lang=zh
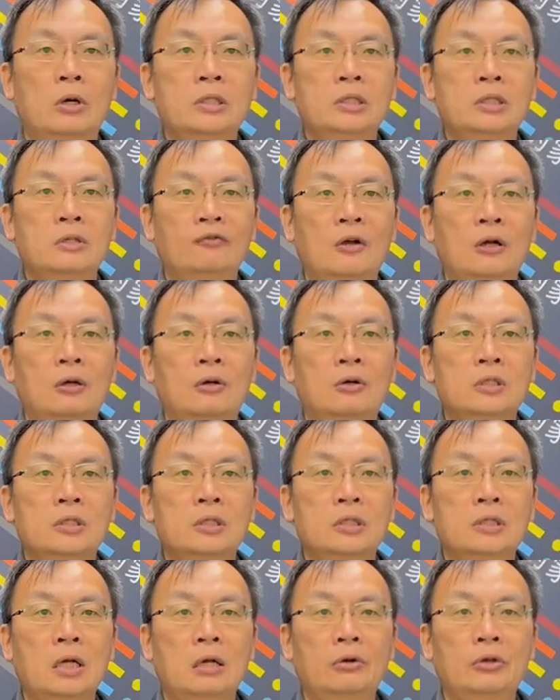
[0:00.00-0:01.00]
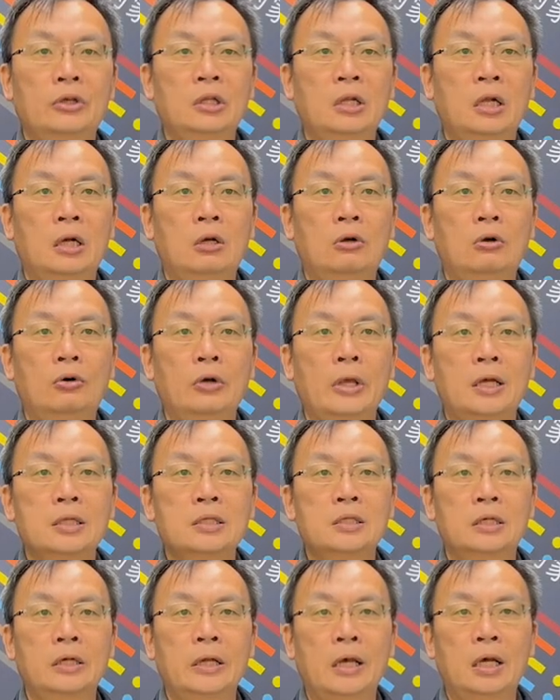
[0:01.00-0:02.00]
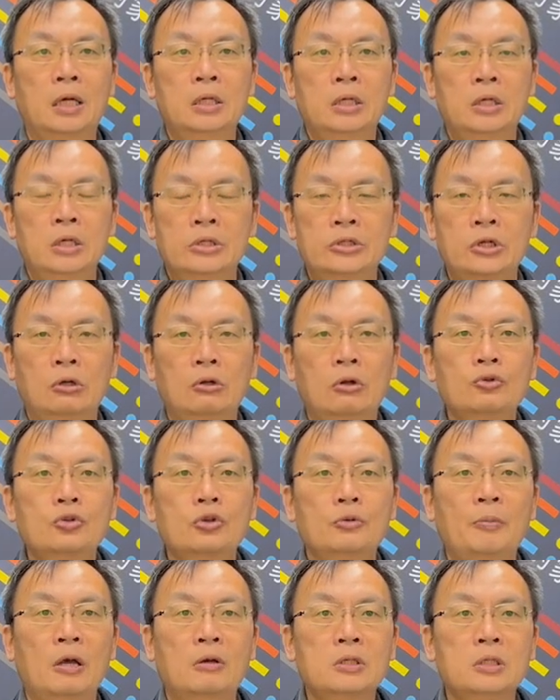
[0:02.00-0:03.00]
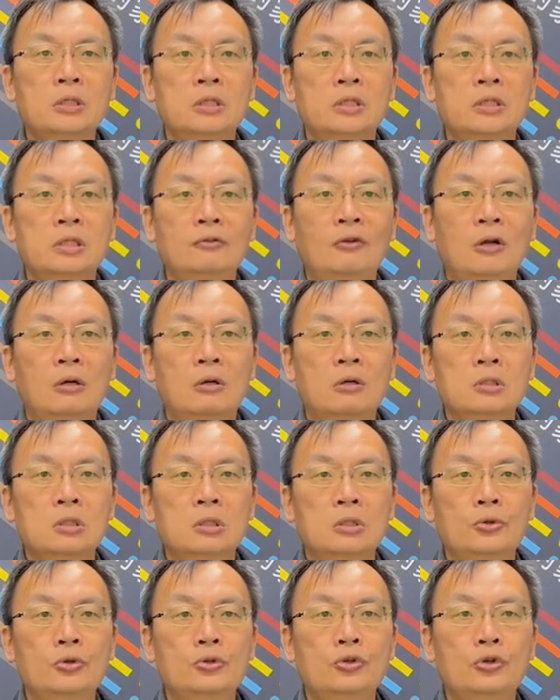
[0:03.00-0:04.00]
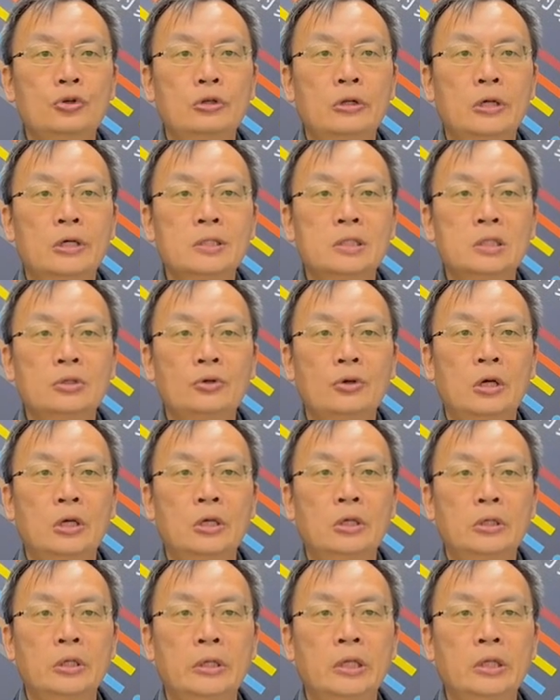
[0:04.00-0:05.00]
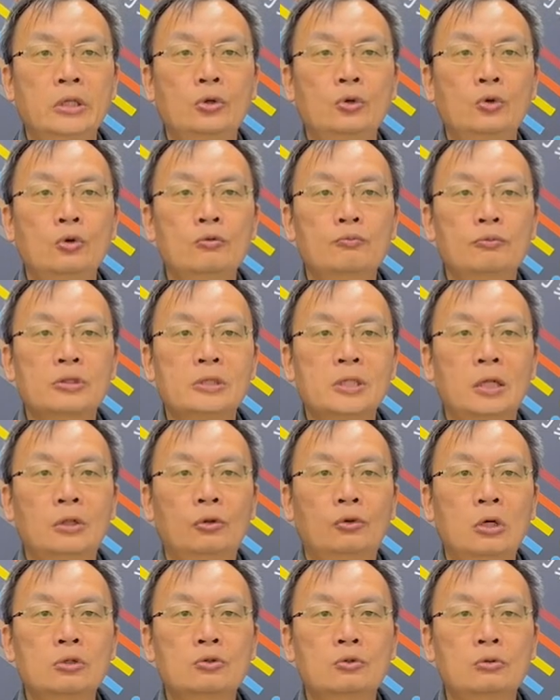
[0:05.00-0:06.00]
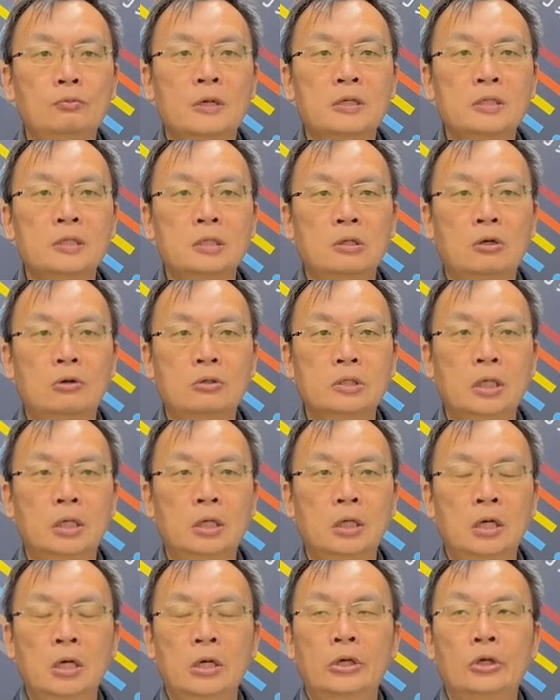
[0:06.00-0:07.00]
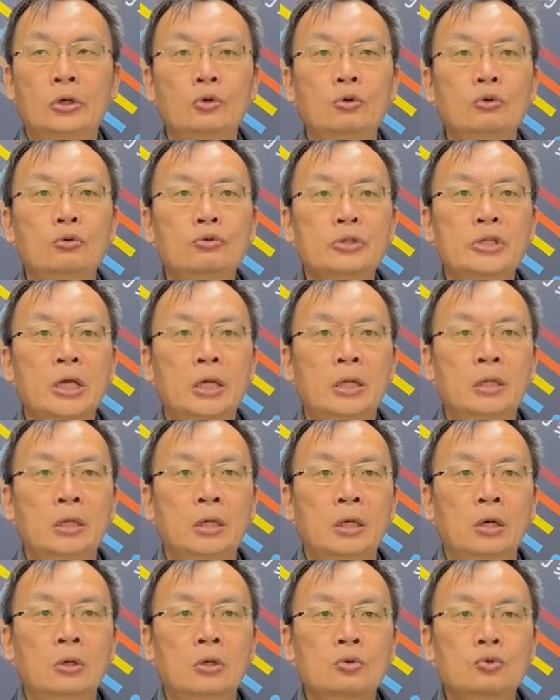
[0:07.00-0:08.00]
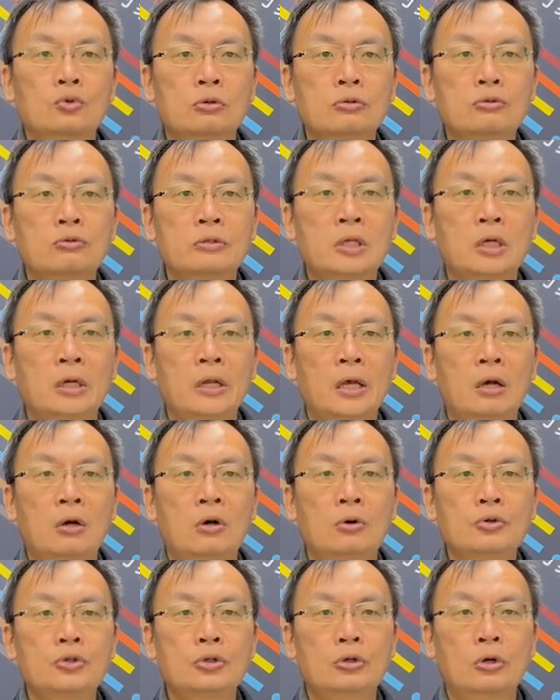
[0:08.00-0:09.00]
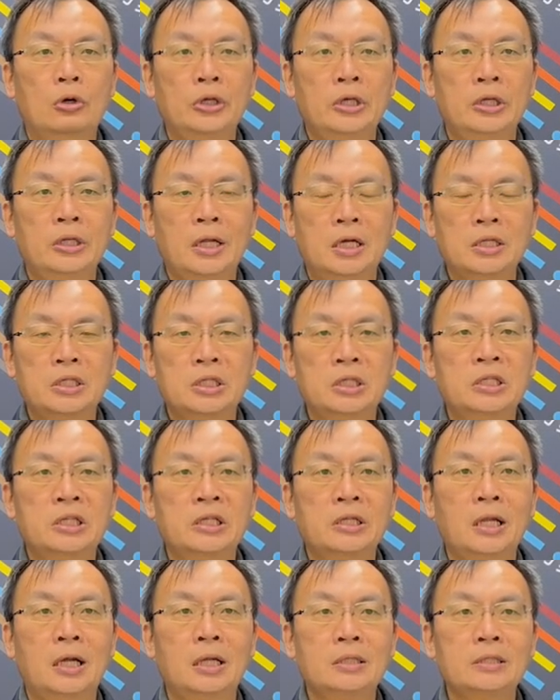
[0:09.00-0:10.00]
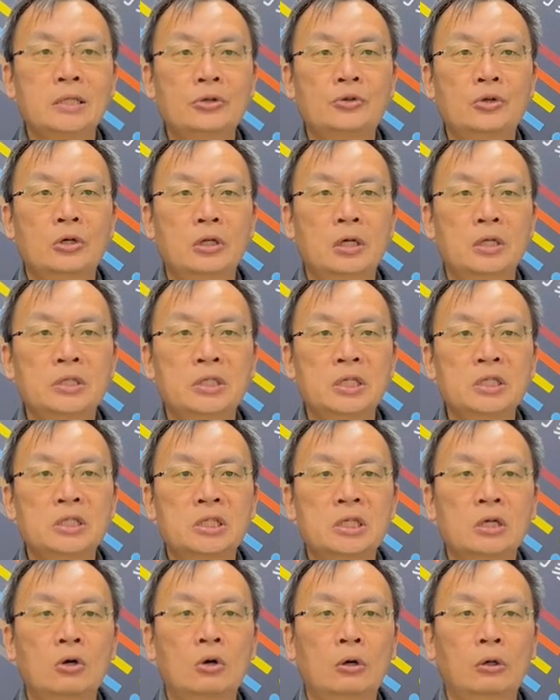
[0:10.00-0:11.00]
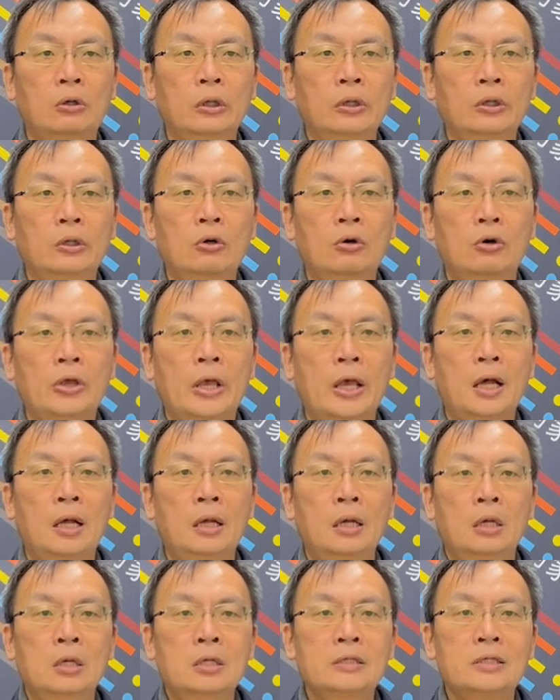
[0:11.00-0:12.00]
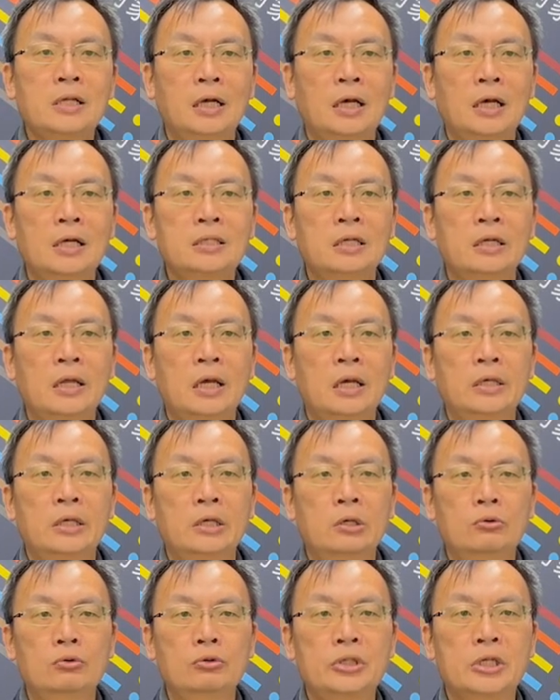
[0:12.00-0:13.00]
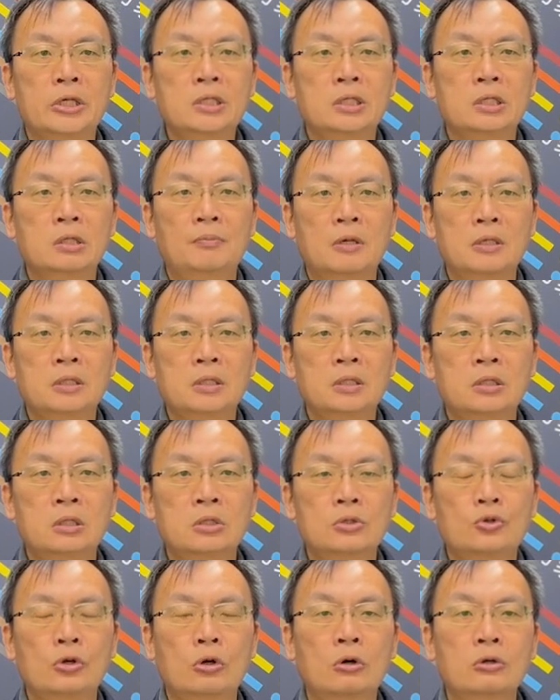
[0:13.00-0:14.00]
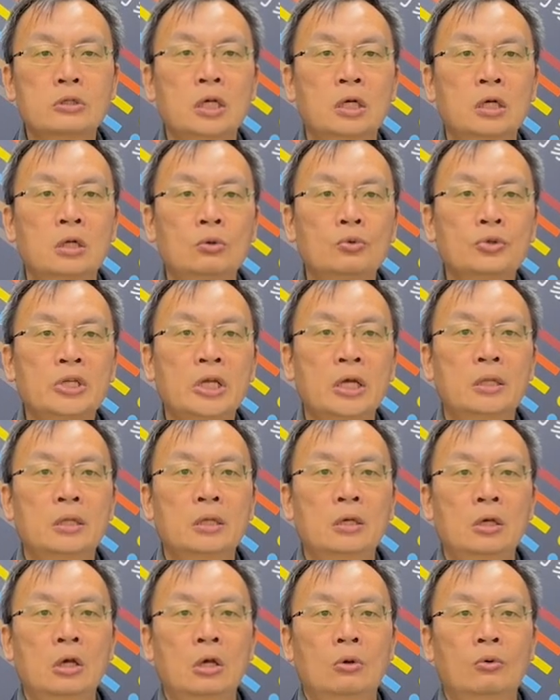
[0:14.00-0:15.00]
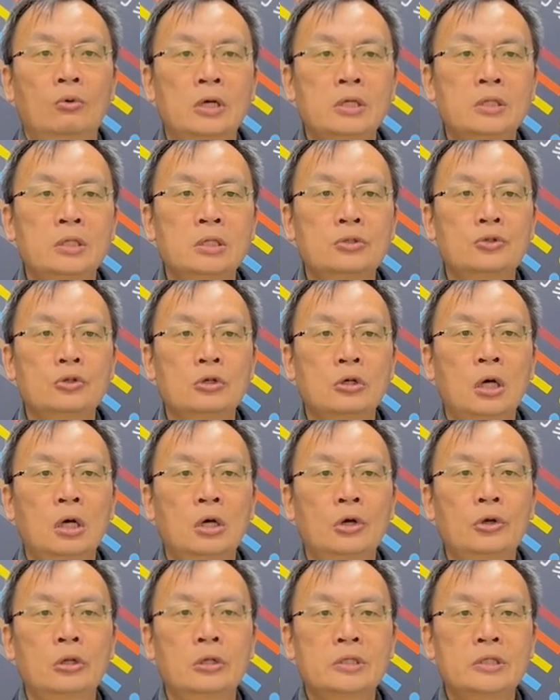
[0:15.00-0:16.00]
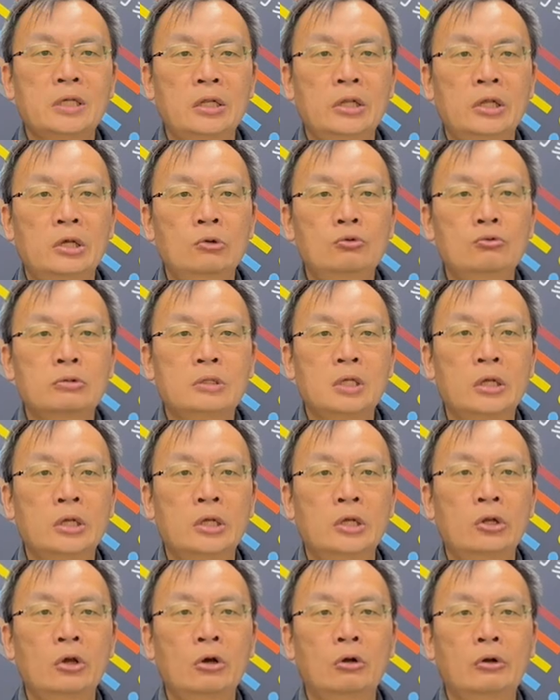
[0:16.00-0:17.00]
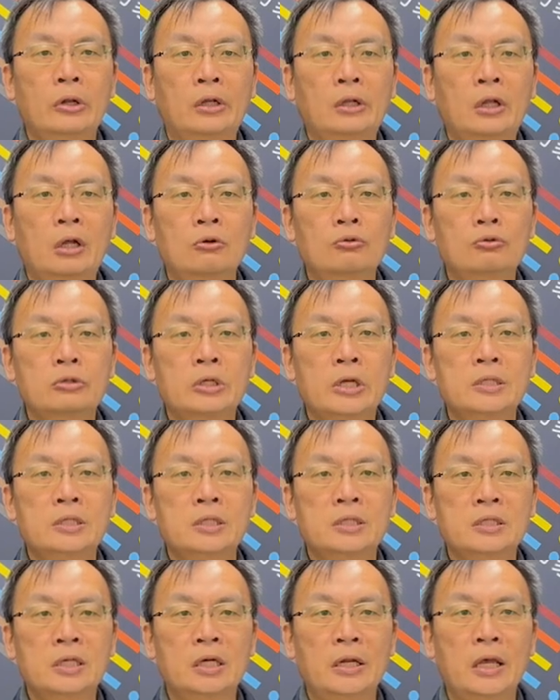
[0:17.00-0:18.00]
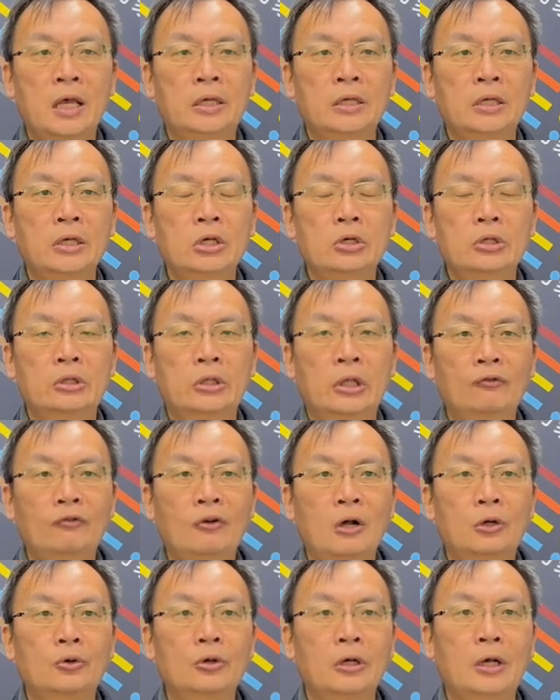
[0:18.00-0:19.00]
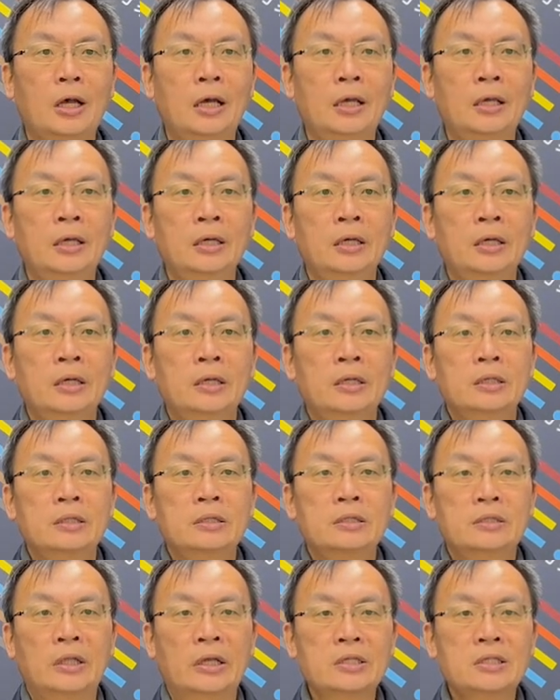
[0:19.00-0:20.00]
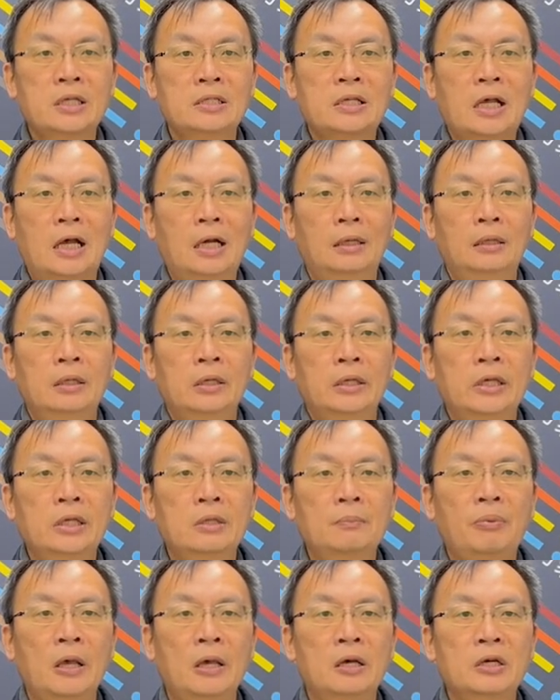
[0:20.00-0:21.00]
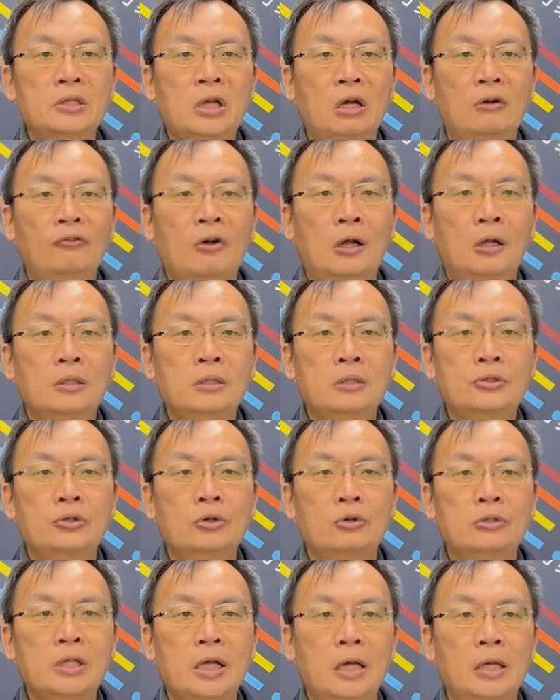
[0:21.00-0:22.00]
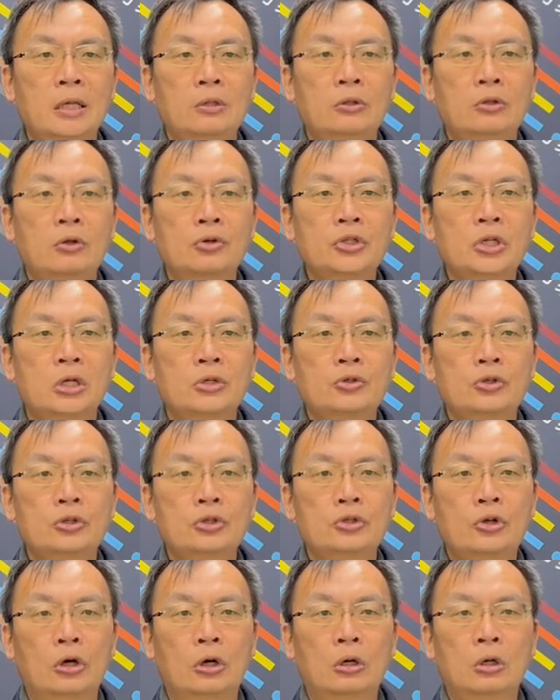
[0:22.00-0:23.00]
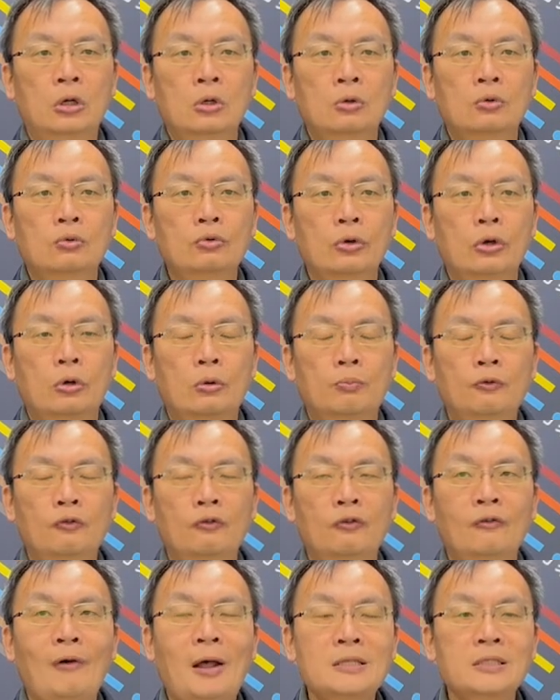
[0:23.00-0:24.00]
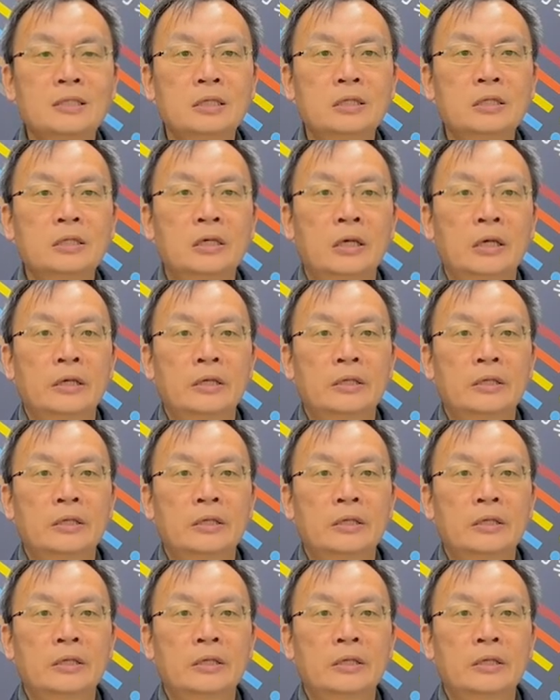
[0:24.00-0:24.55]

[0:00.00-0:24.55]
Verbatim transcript: 四方公司遭银行扣押车辆，交通局表示，四方公司于去年十月因营运不善退出本市公车营运路线，所属车辆后续由银行及其他债权人进行扣扣押。上牌车辆已无行驶本市市区公车路线，为市区客运305、306两条路线之车辆，亦停放于该停车场，因配合消防救灾动线需求，故有部分班次